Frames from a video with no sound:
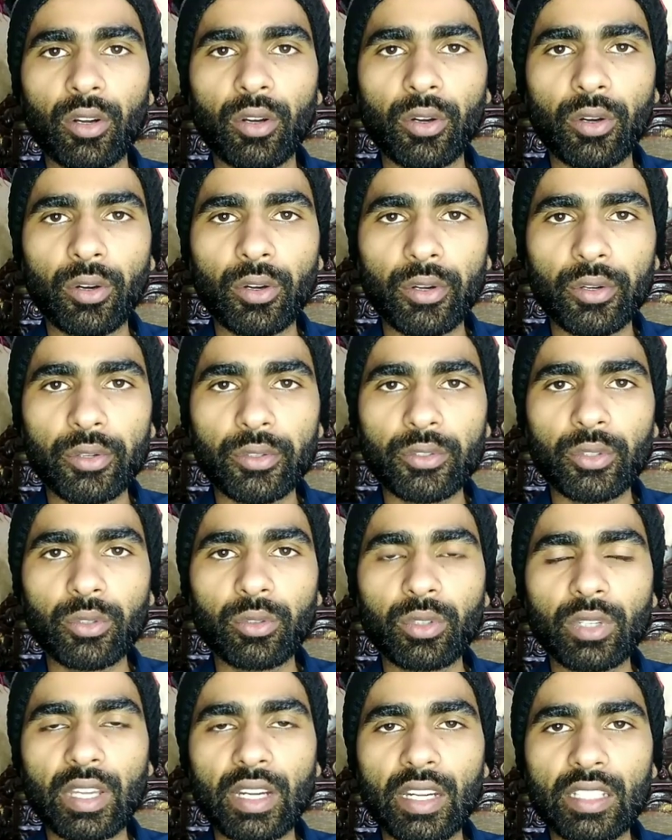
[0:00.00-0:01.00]
और शुरू
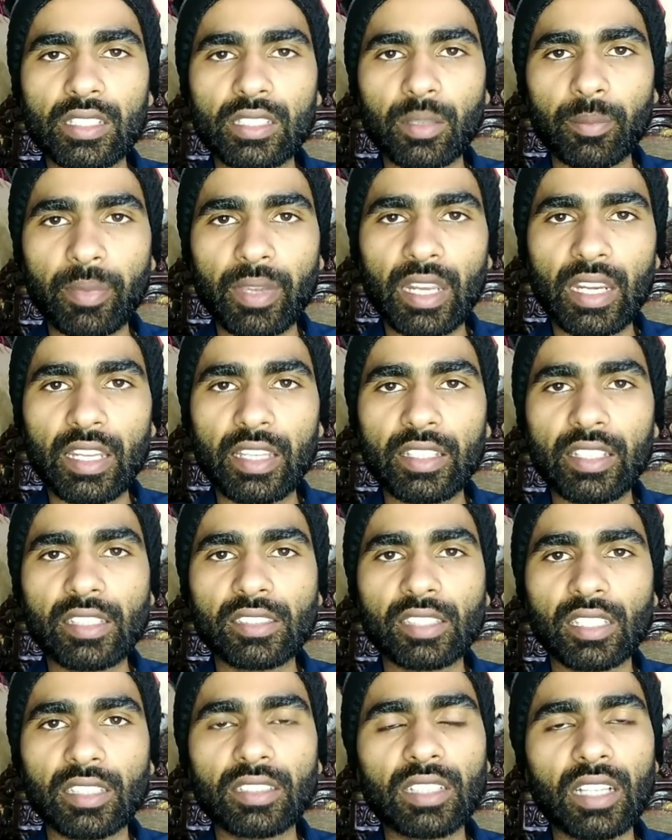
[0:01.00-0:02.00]
करने से पहले ये
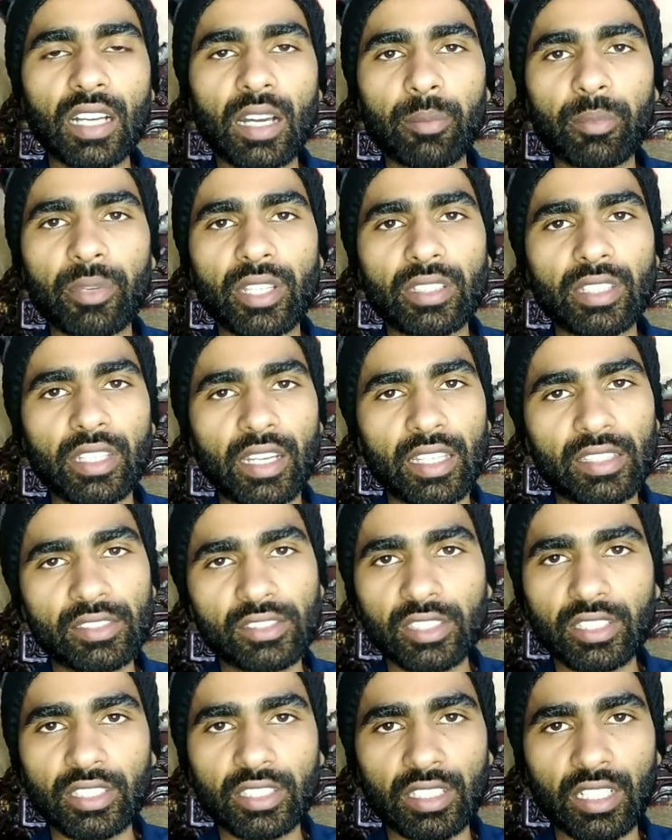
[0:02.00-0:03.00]
सदका आपने देना है
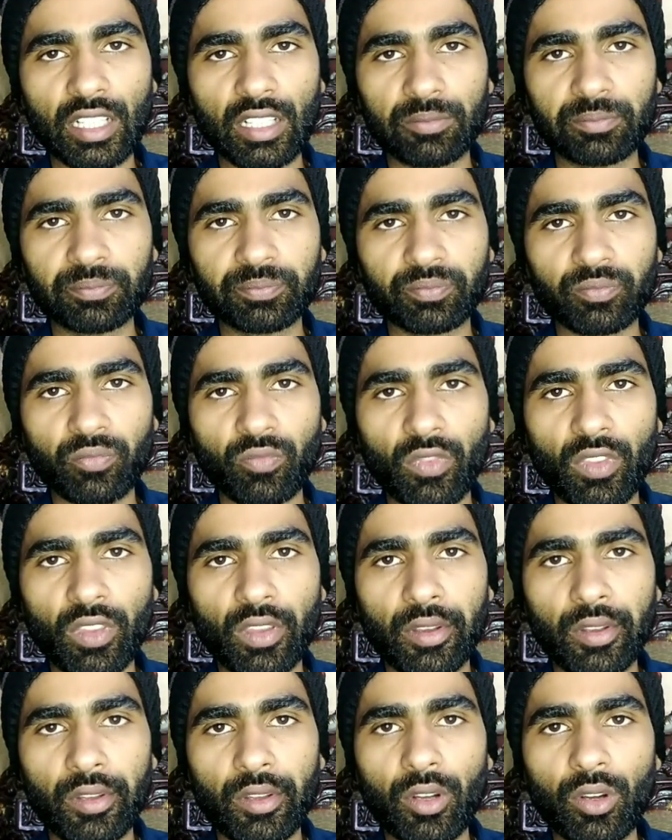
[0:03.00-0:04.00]
श्री का
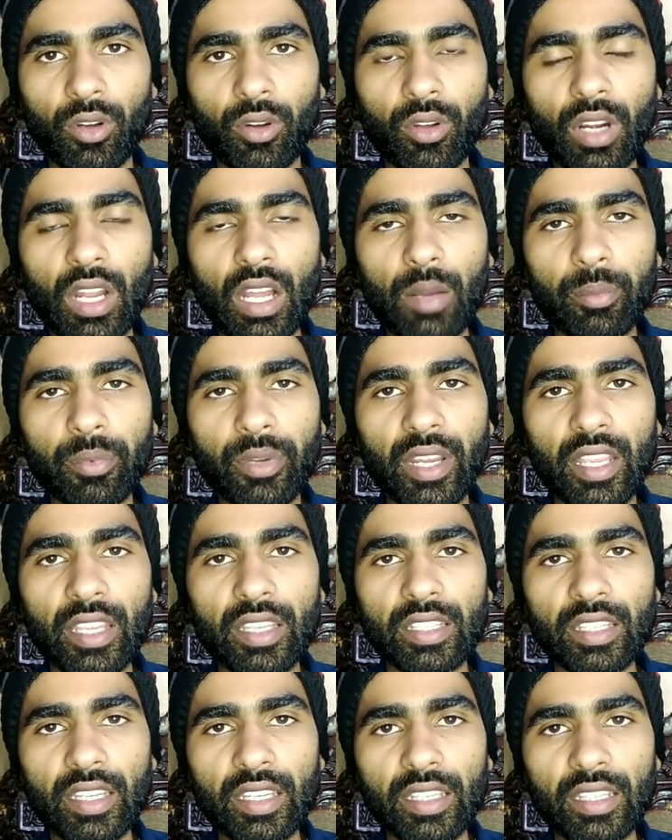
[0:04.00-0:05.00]
और आपने
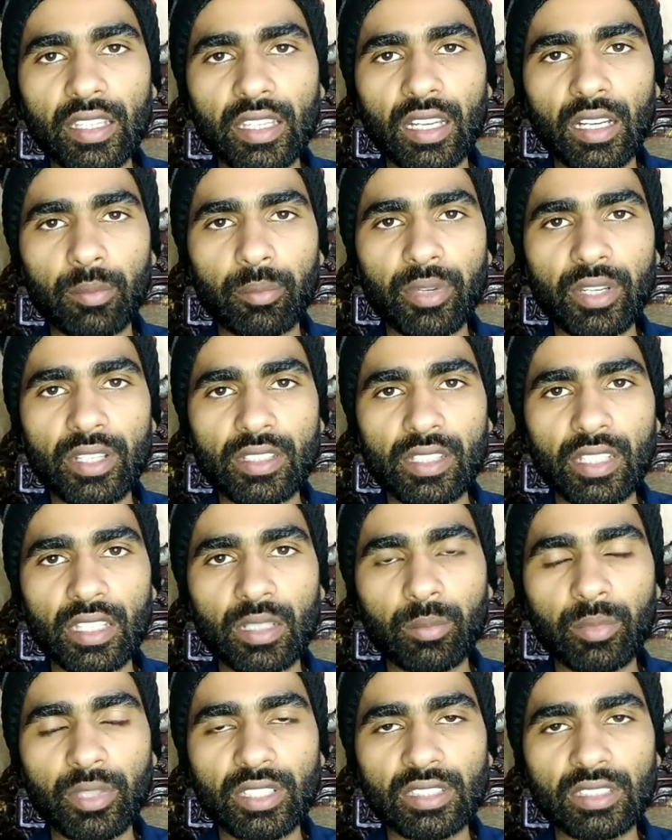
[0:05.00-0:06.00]
ये अपने जहन
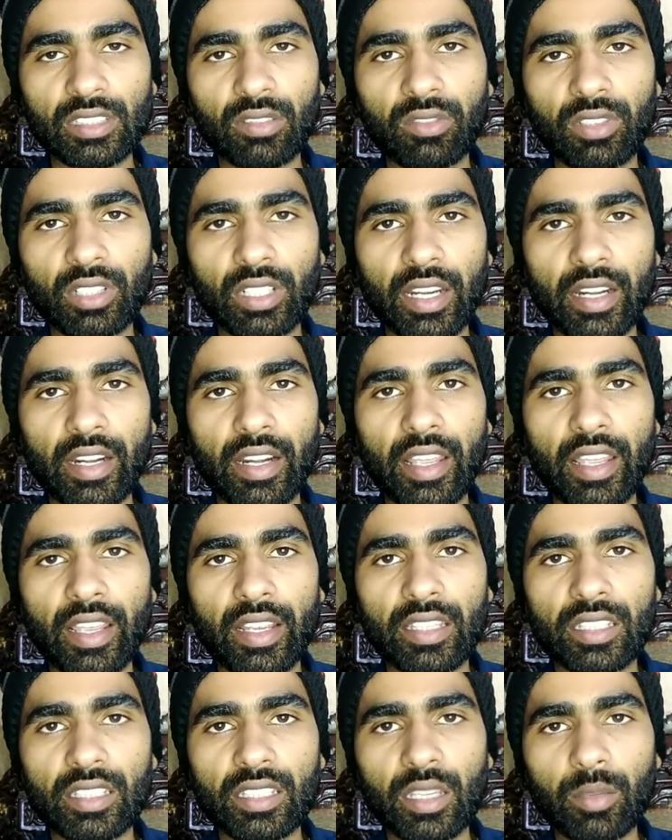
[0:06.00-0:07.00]
में तस्वर करना है
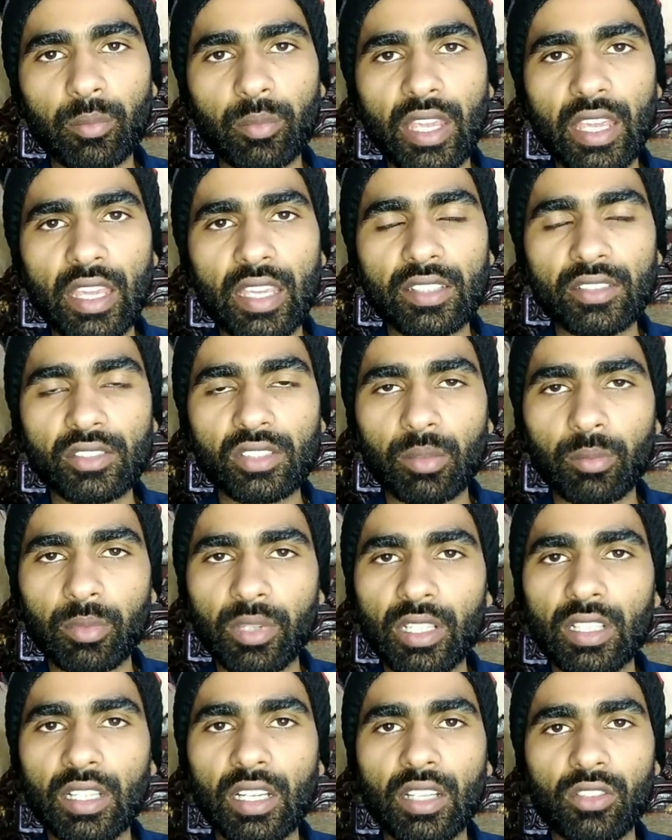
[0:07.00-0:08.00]
कि ये मैं इस
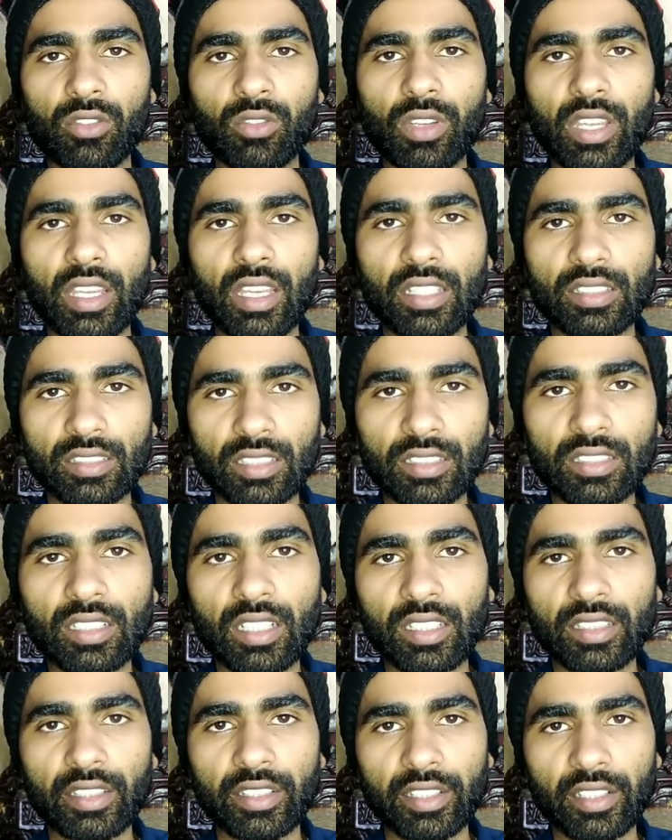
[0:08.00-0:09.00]
अमल का जो है
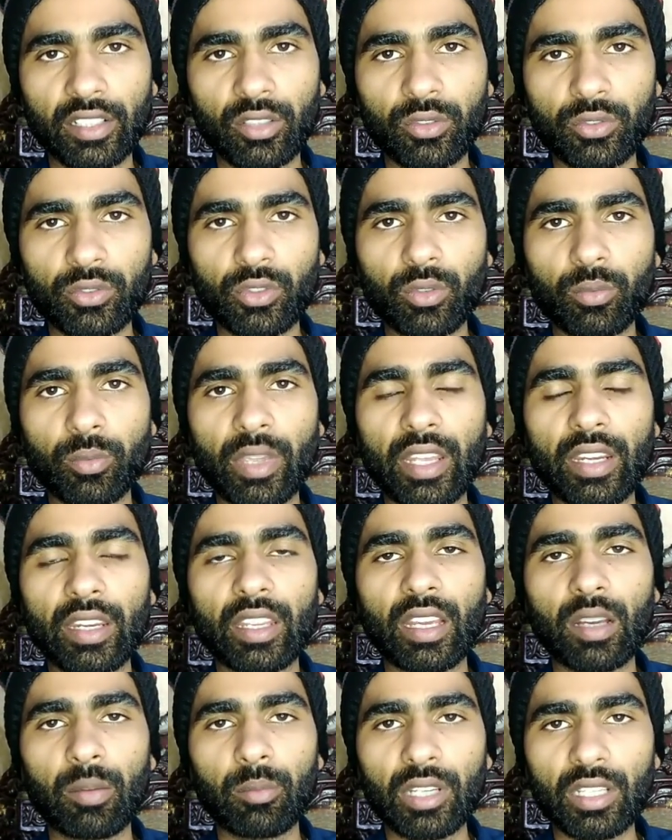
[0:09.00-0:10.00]
सदका दे रहा हूँ जो मैंने
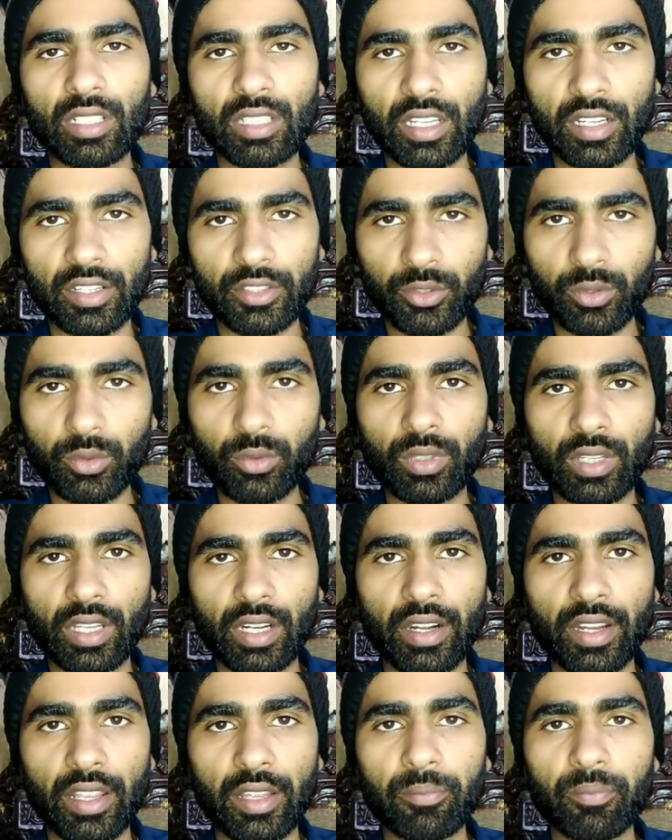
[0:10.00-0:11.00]
अमल कर शुरू
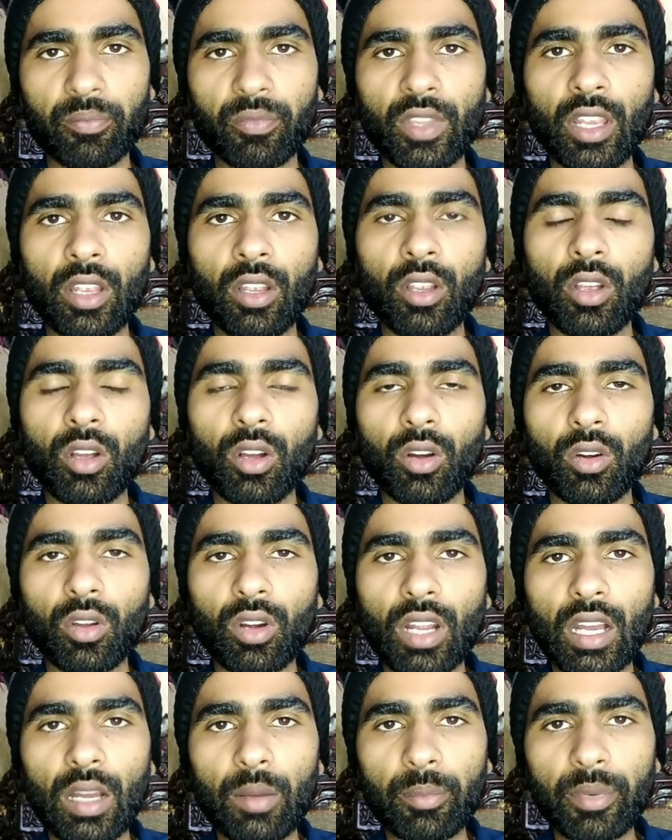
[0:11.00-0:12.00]
करना है और
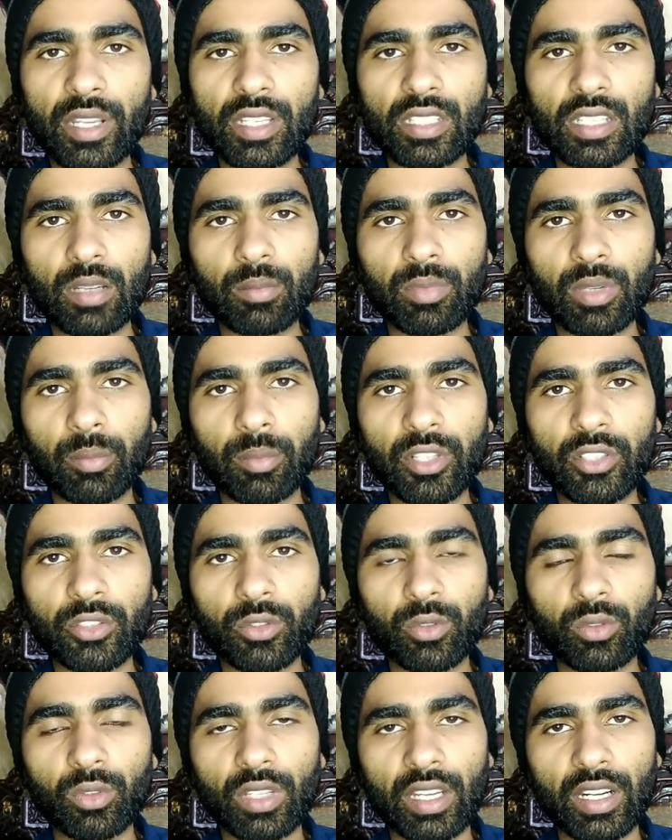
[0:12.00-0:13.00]
आपने जब अमल
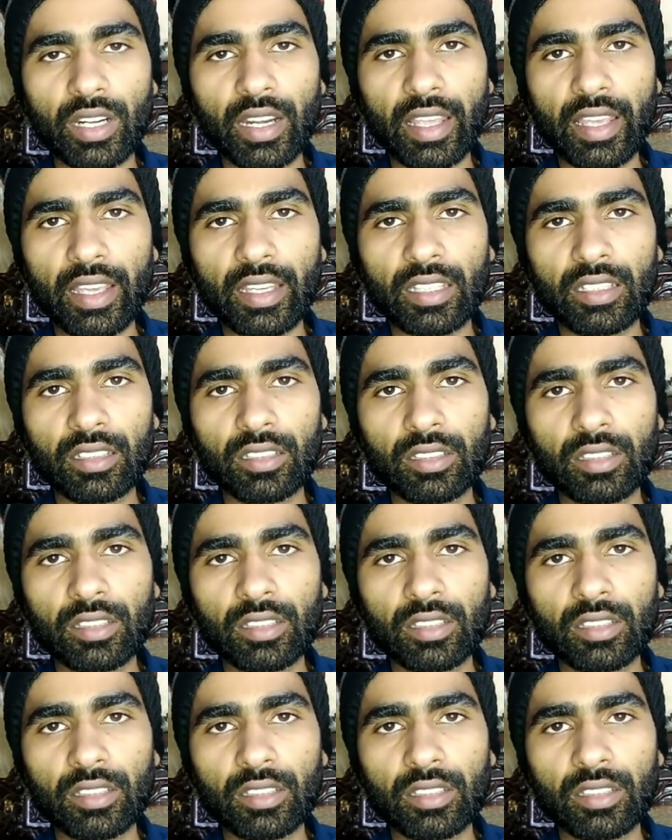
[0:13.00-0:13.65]
शुरू करना है